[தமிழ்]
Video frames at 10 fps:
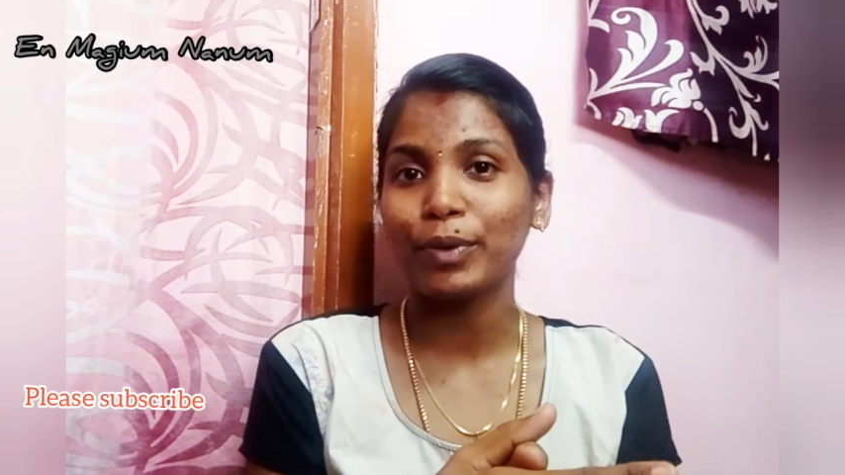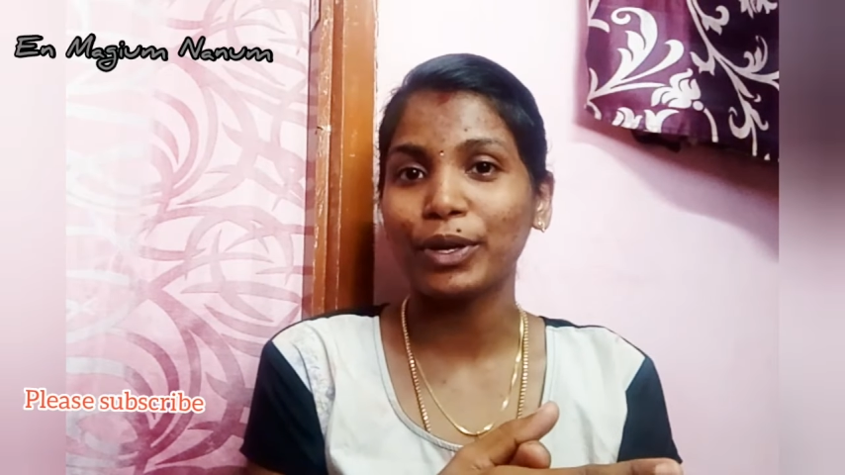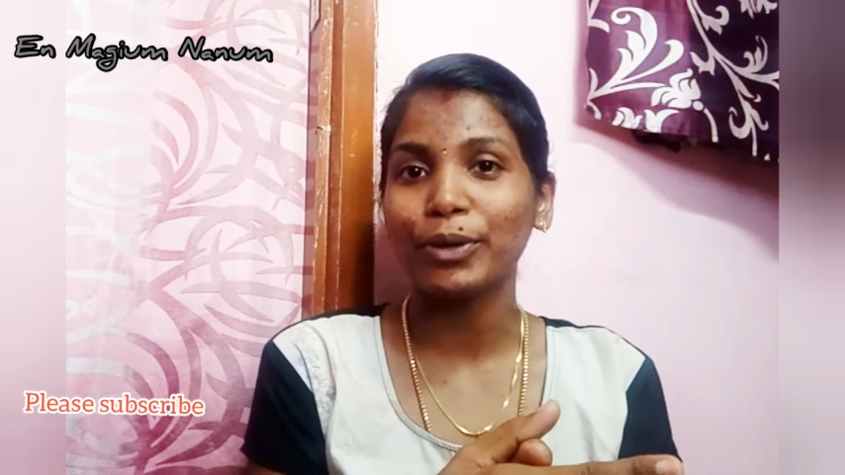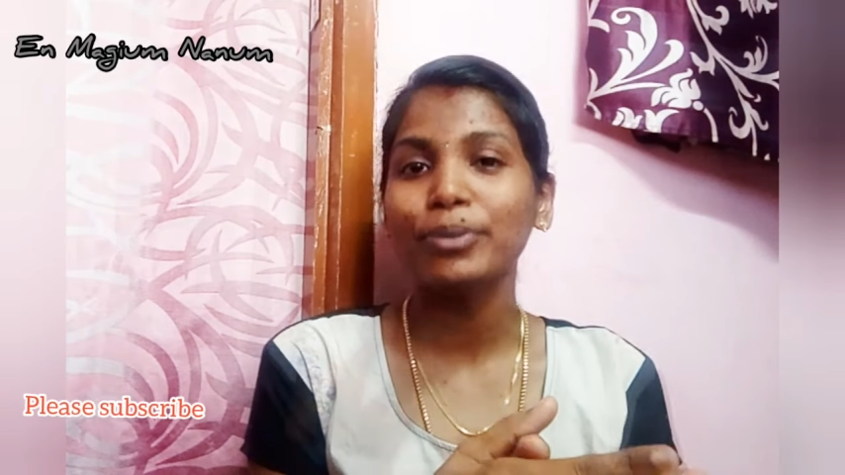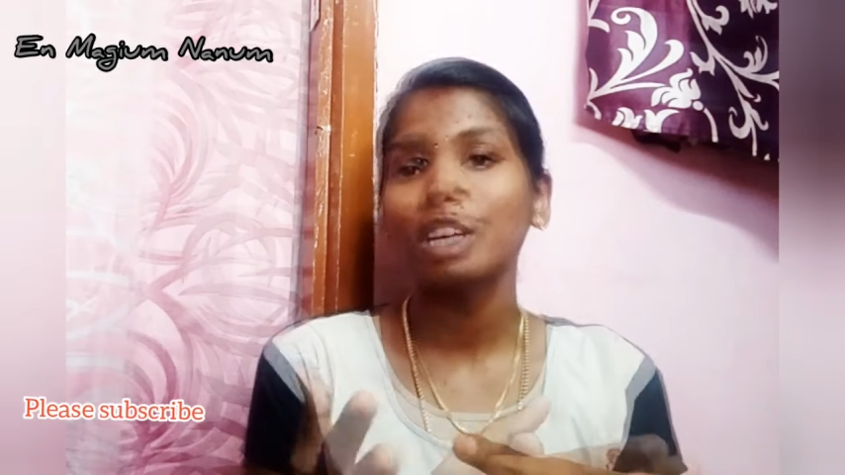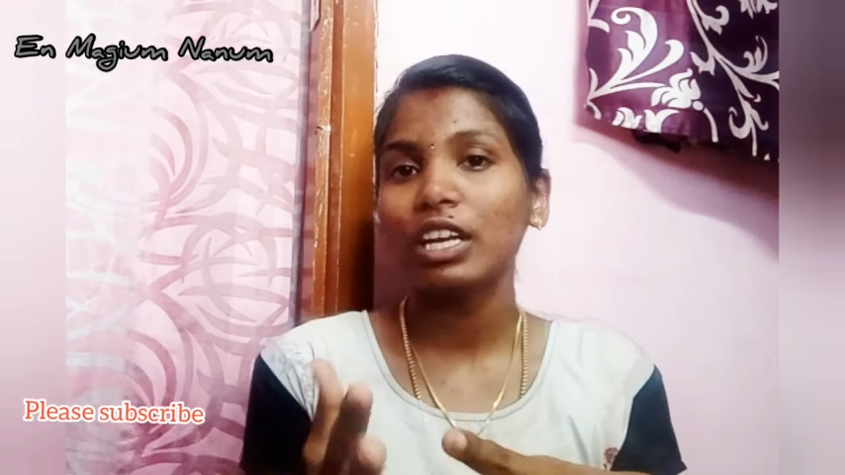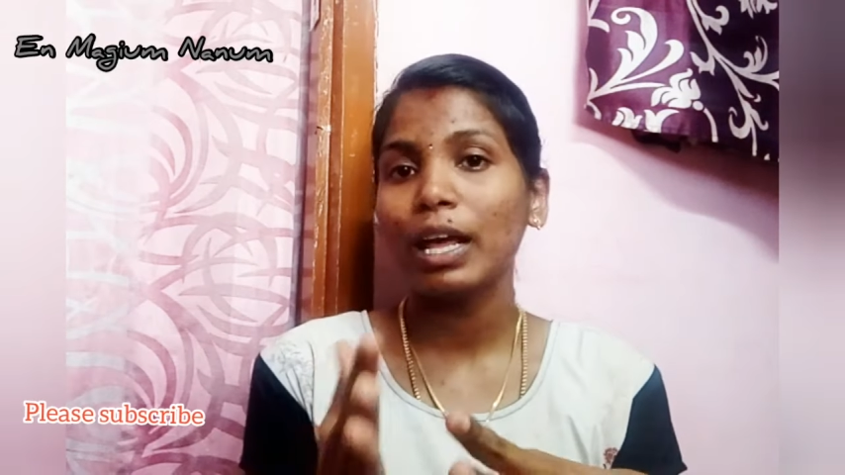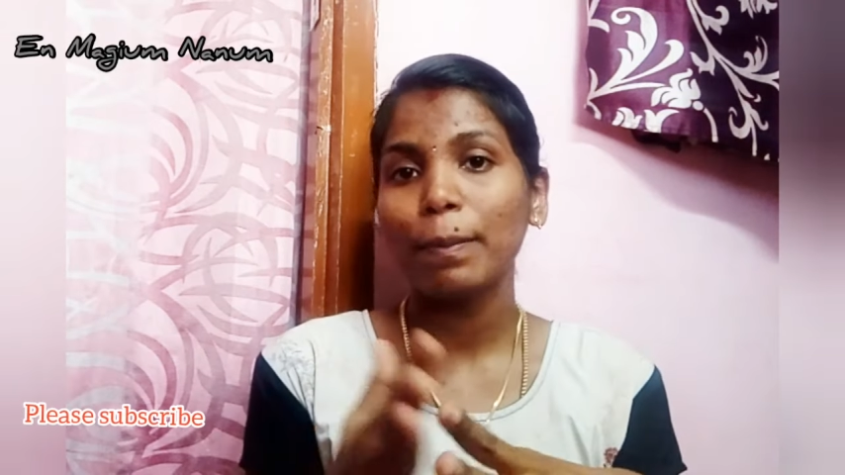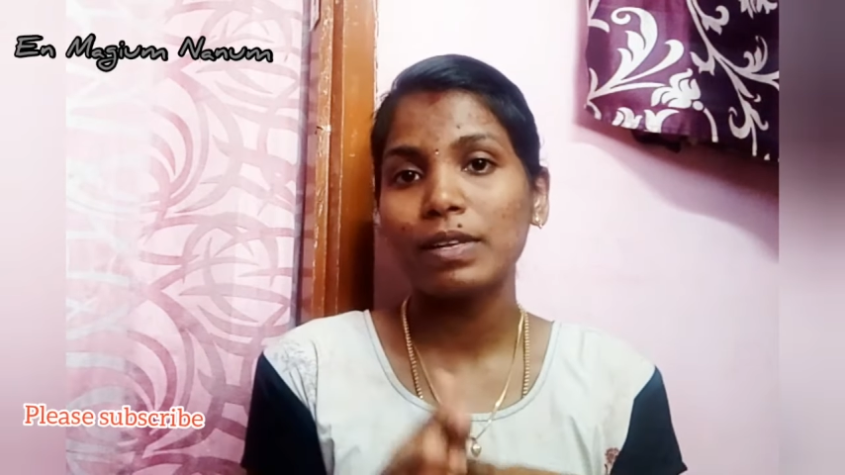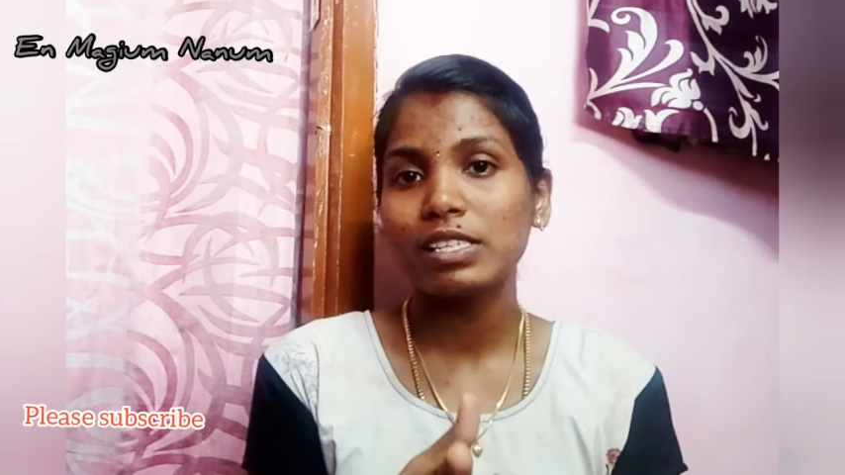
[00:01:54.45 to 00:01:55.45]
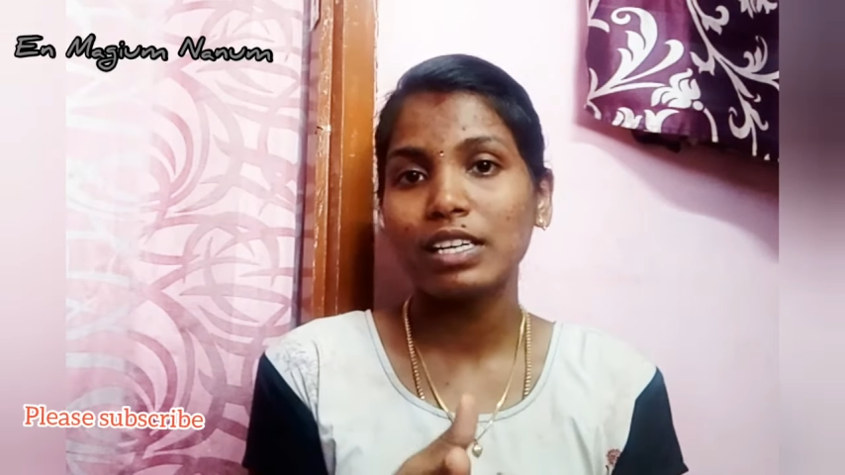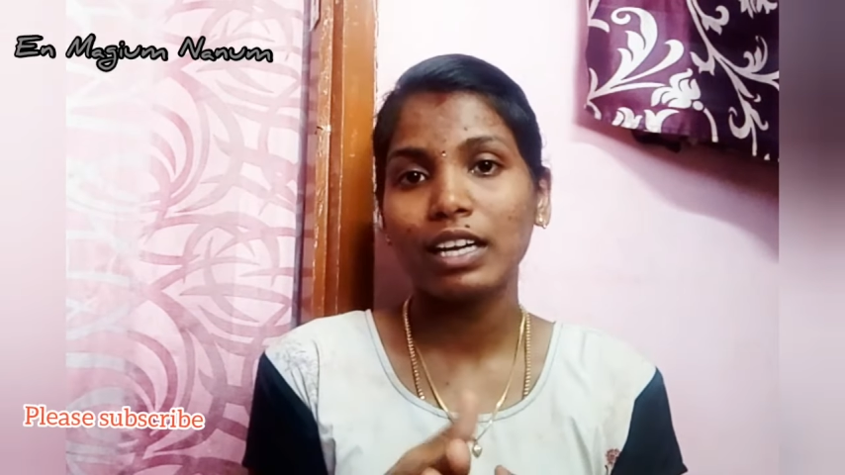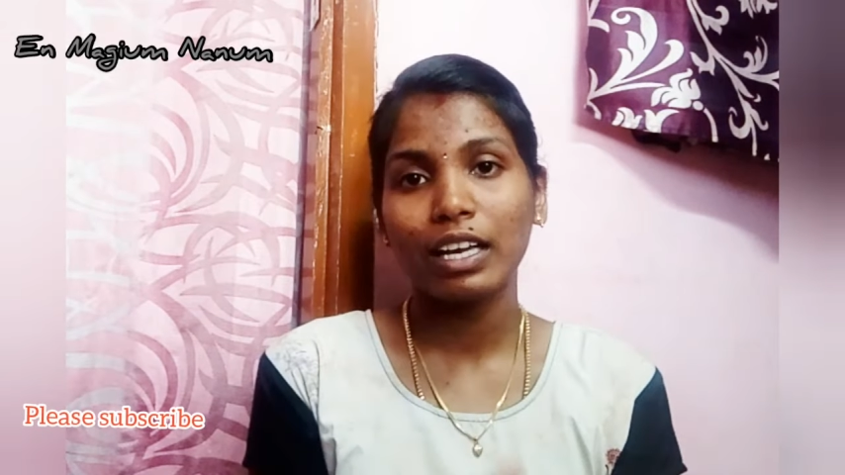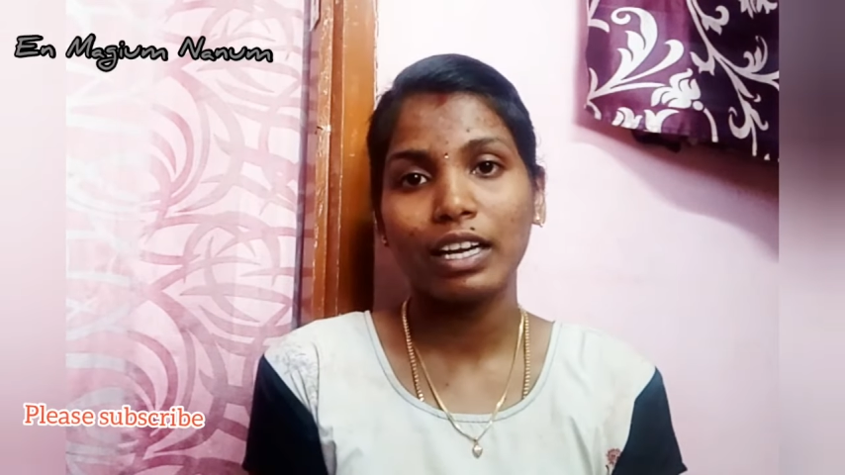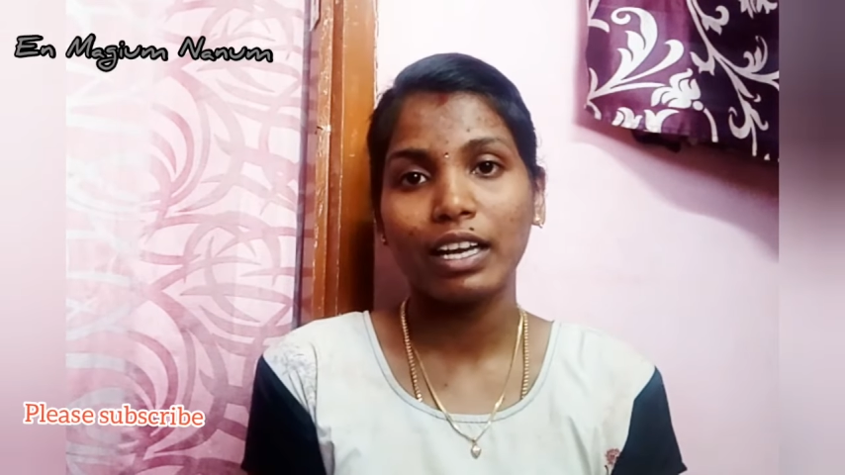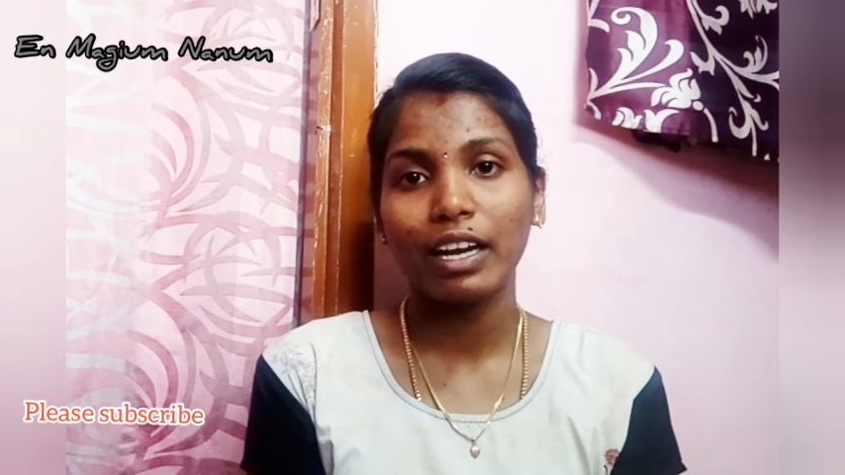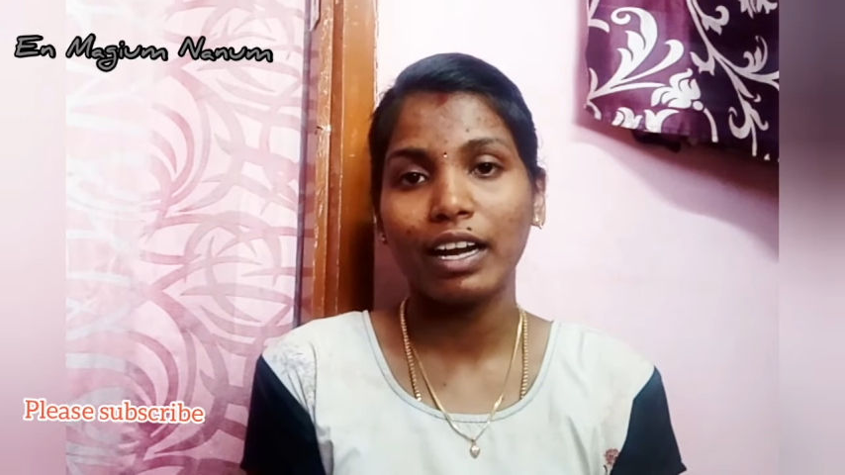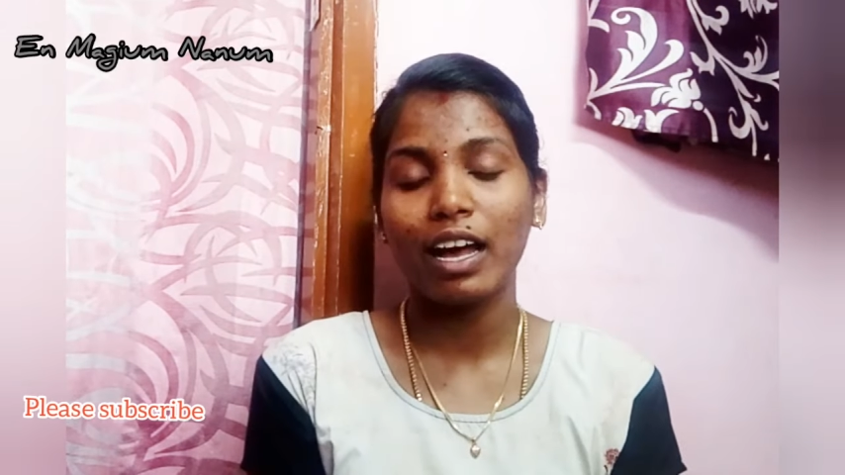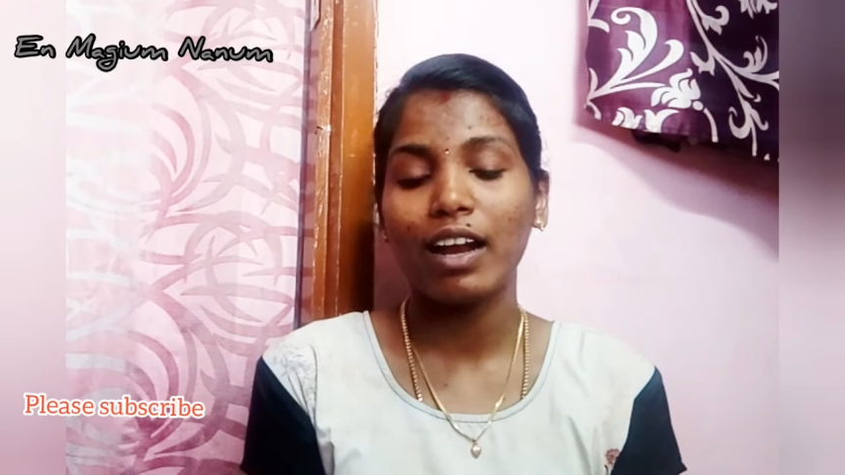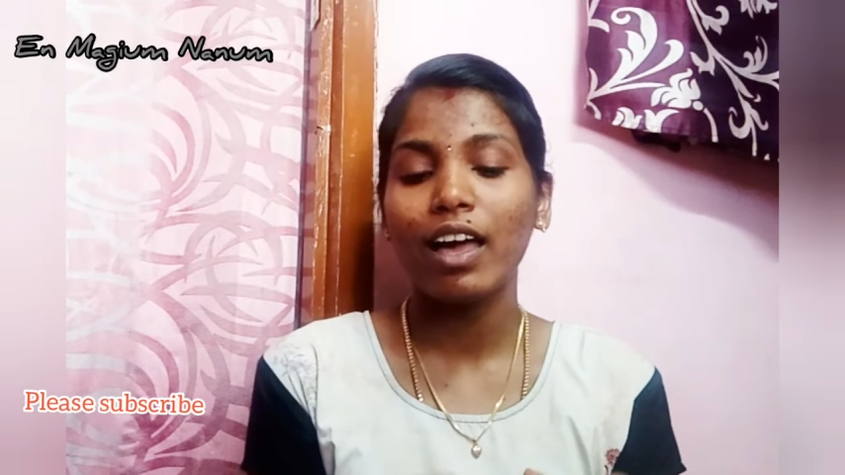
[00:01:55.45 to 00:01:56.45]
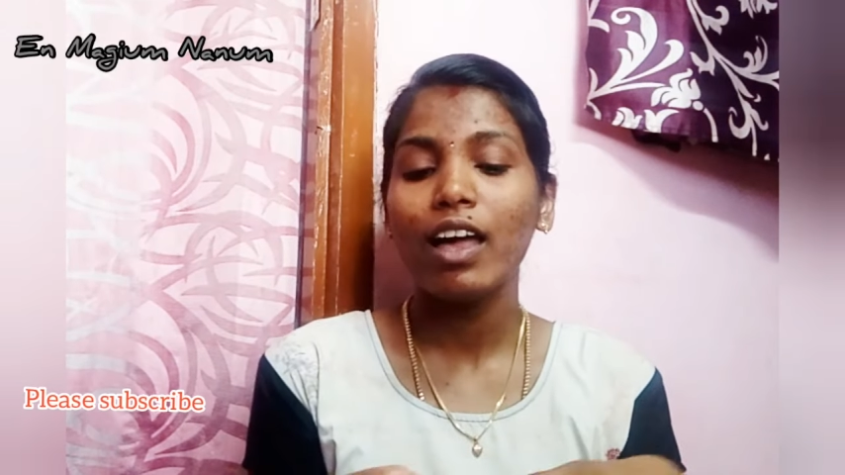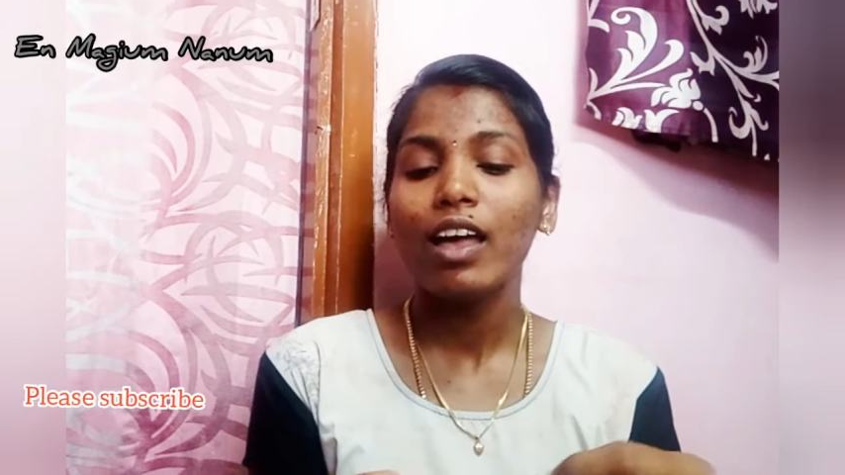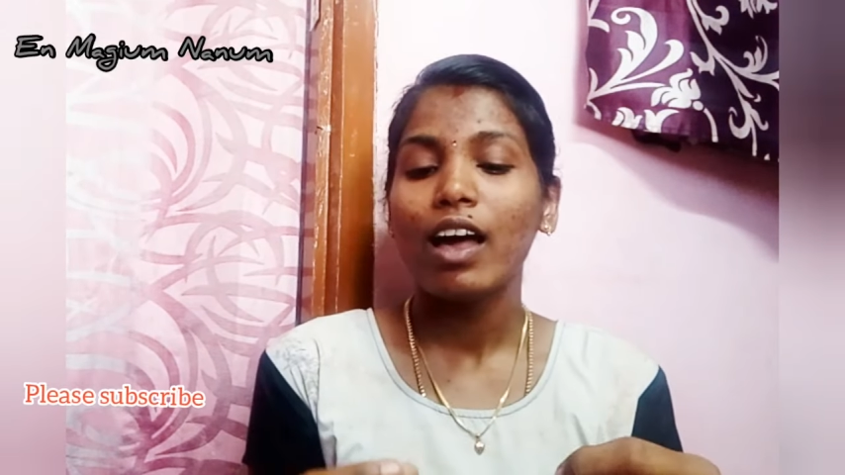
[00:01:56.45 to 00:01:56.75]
முடியும் சீரியர் ப்ளசண்ட்டாக இருக்கிறனால